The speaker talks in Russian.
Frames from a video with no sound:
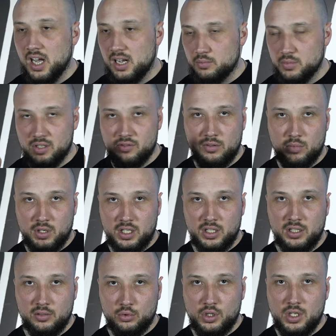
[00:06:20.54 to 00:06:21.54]
как мы свои
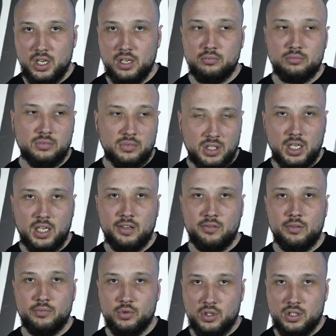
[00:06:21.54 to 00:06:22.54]
бригады обучаем, так и
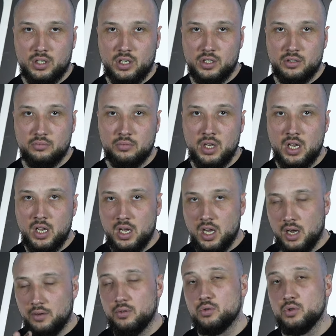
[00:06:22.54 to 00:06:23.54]
вам все расскажем.
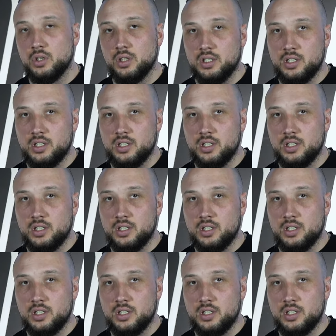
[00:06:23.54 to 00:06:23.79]
А вы уже